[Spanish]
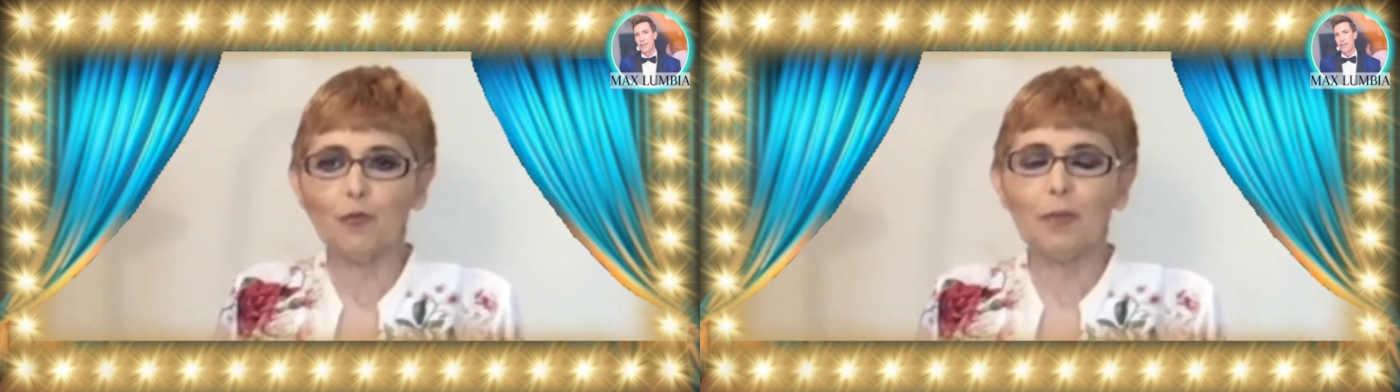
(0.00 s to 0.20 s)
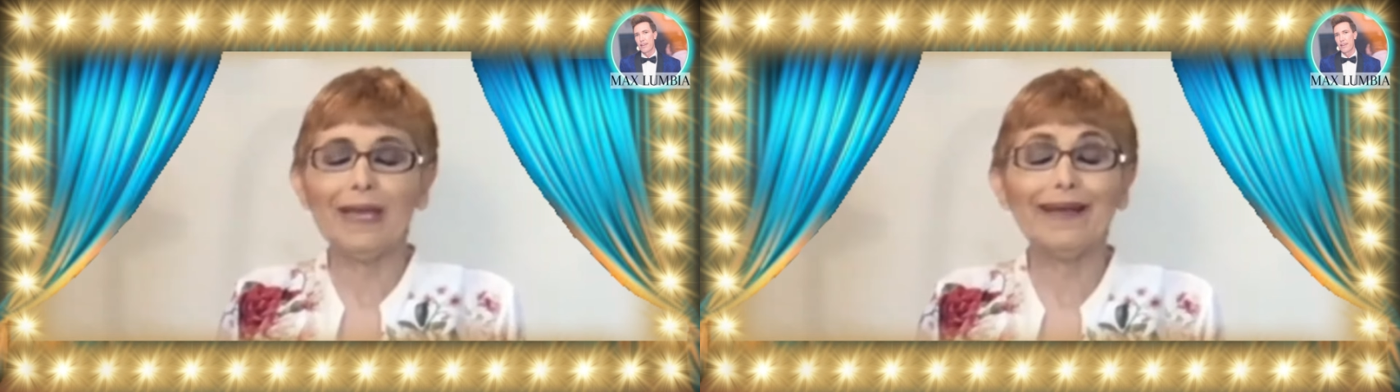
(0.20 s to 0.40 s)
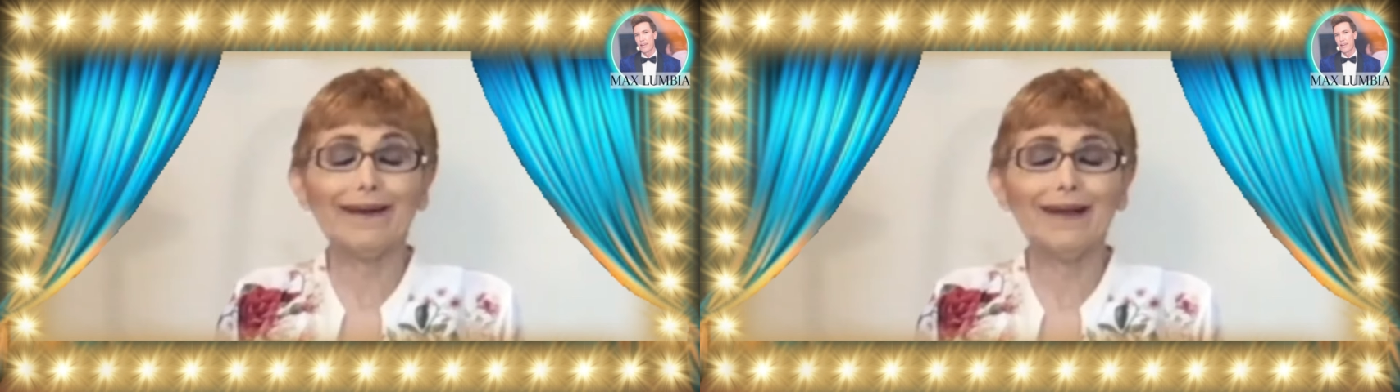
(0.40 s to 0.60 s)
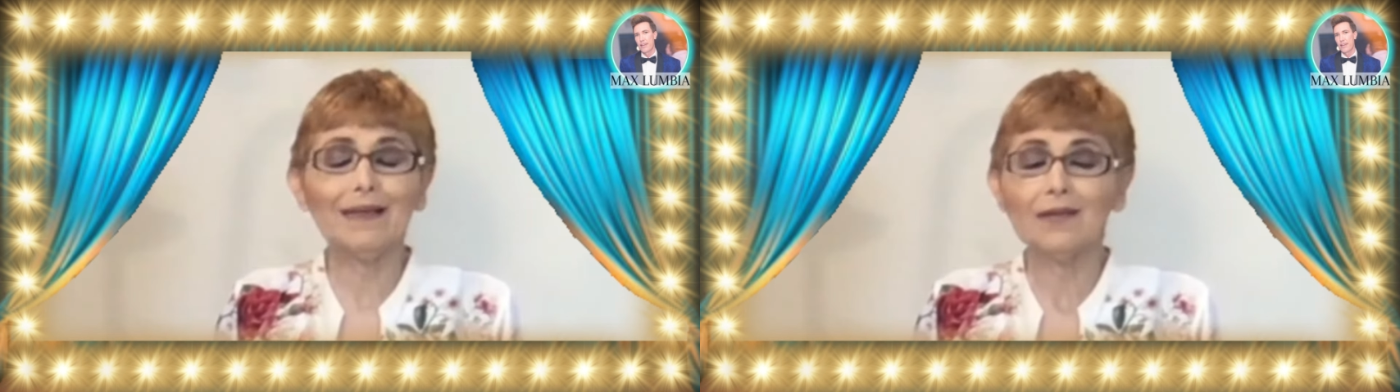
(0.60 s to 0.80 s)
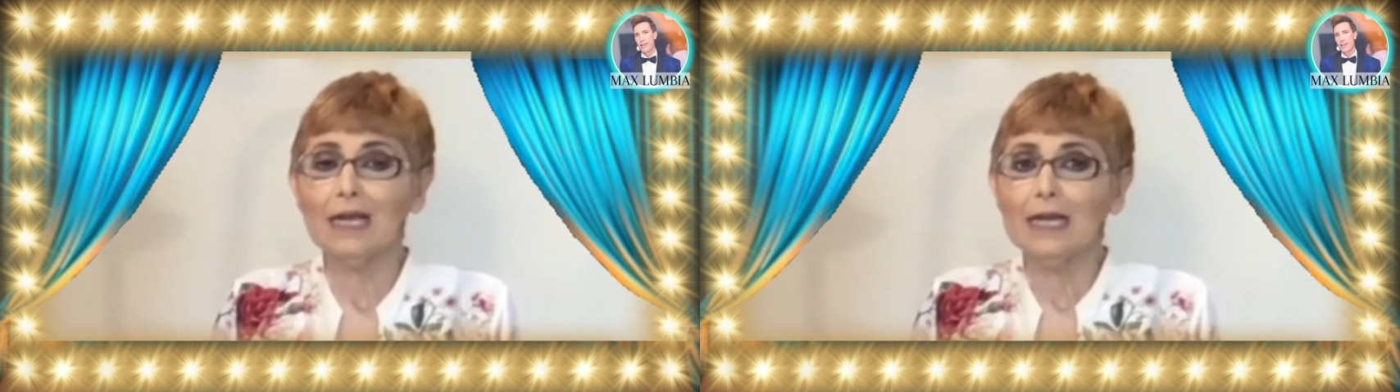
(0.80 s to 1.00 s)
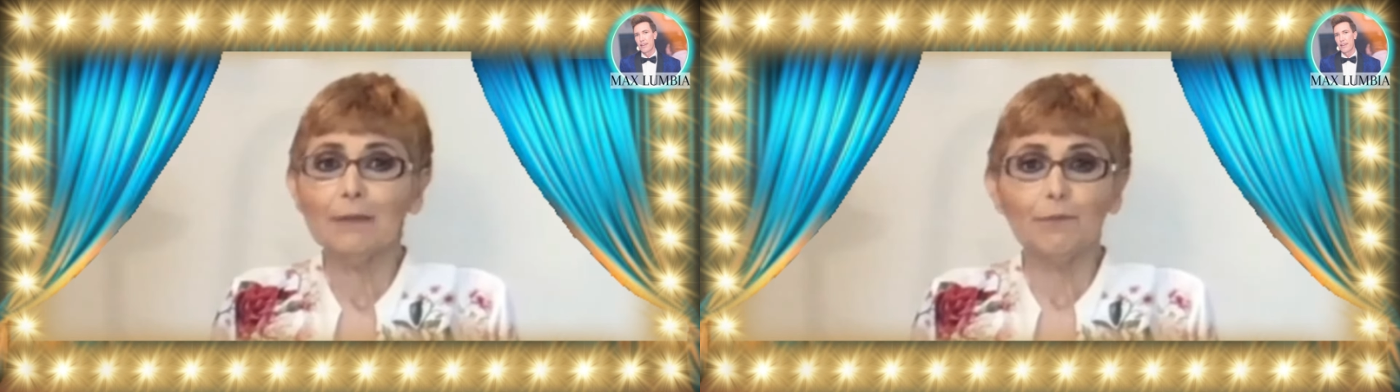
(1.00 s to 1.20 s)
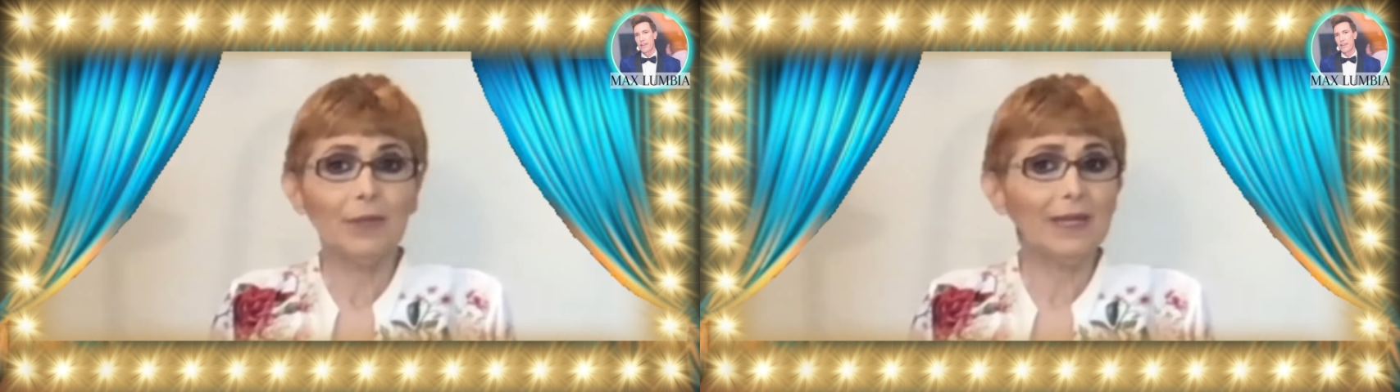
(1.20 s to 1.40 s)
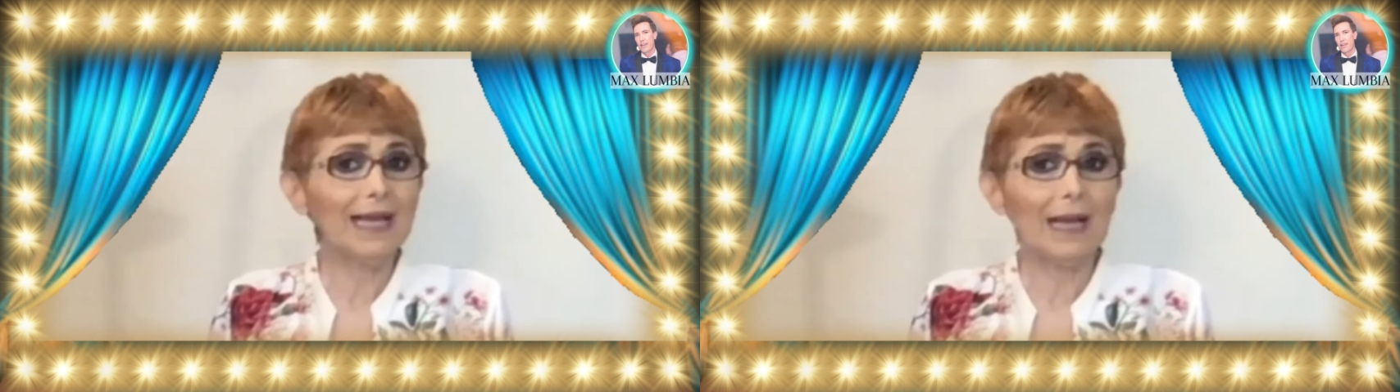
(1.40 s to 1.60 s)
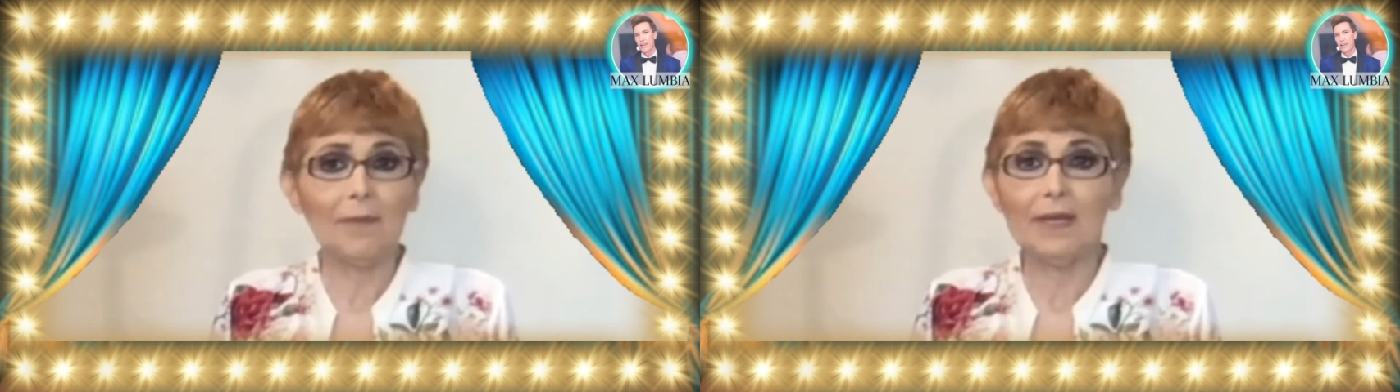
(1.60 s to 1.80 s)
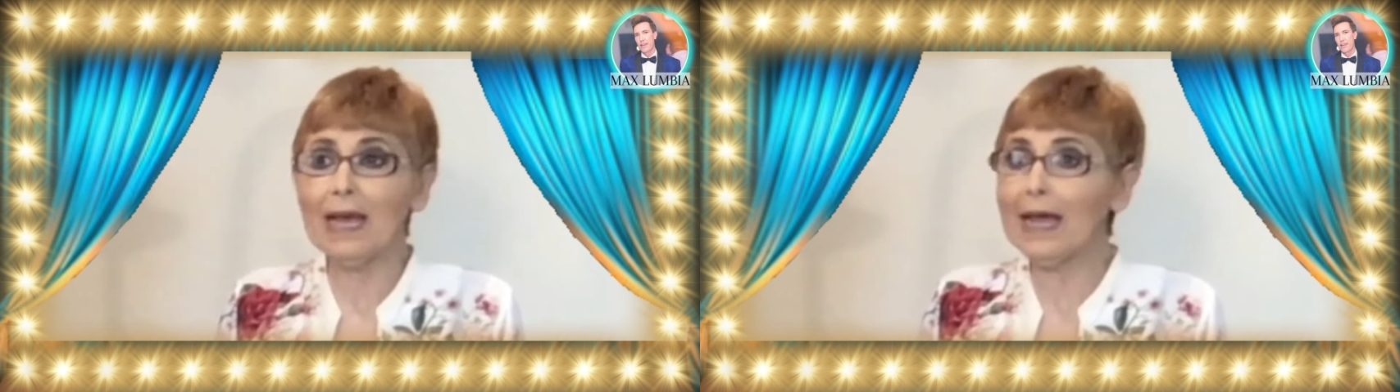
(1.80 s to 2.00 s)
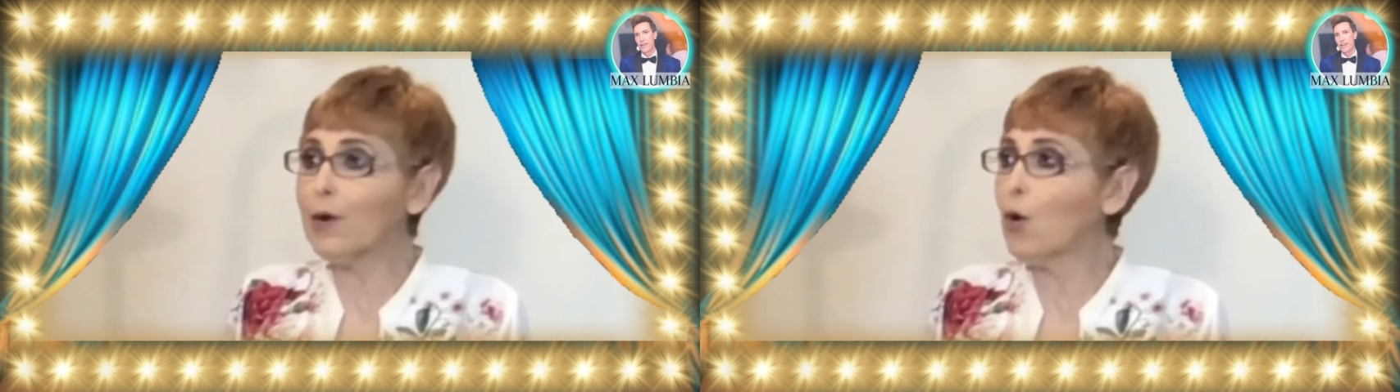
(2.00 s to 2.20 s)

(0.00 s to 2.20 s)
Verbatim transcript: piernas, pueden caminar,